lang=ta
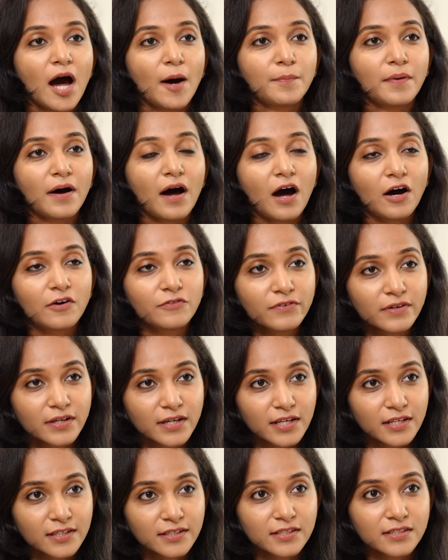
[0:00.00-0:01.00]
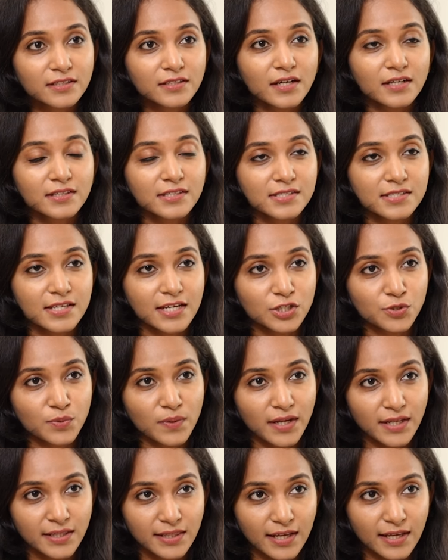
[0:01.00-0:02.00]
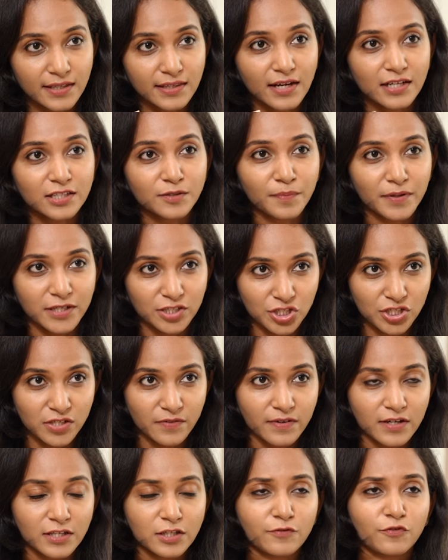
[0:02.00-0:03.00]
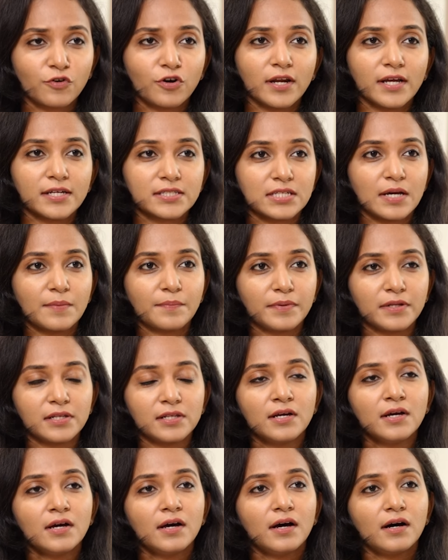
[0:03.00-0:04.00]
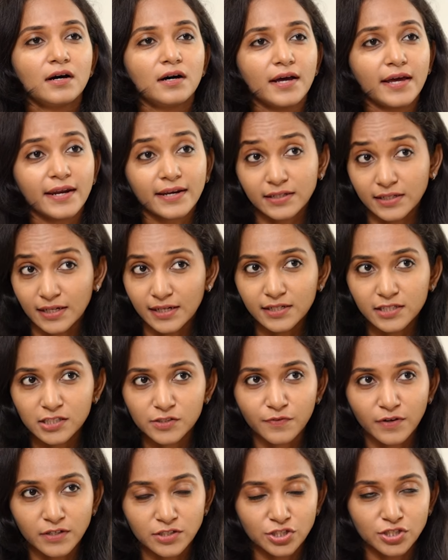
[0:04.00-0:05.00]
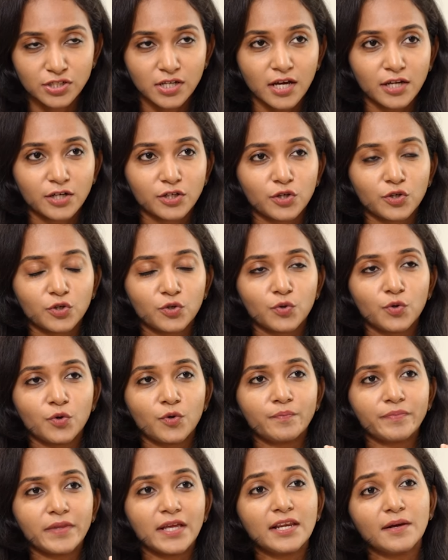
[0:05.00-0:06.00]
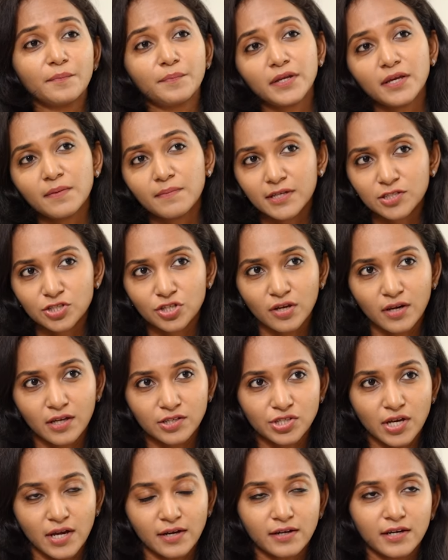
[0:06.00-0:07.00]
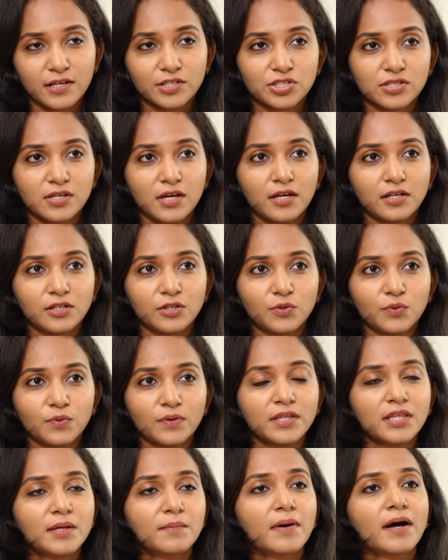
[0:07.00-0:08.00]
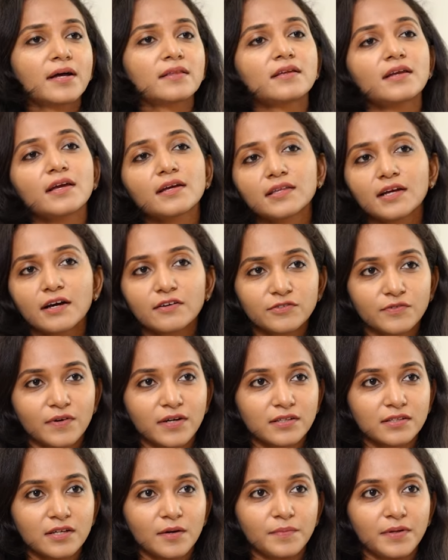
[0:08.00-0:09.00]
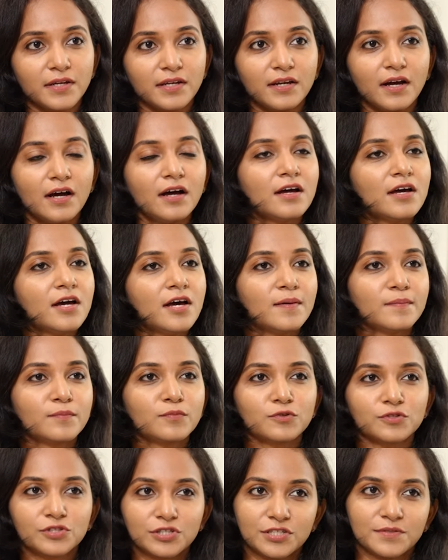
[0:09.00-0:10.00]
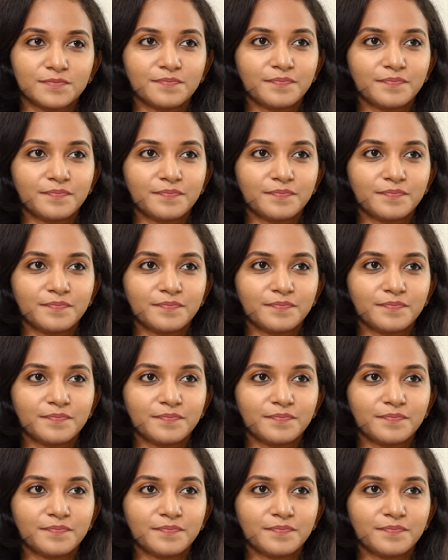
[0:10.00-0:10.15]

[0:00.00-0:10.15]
அப்ப அவங்களுக்கு அந்த செக்ஷுவல் ஹெல்த்ல ஏதாவது பிரச்சனை வருது ஃபார் எக்ஸாம்பிள் எரக்டைல் டிஸ்பங்க்ஷனா இருக்கட்டும் இல்ல ப்ரீமெச்சர் எஜாகுலேஷனா இருக்கட்டும் இந்த மாதிரி ஏதாவது வருது அப்படின்னா போச்சு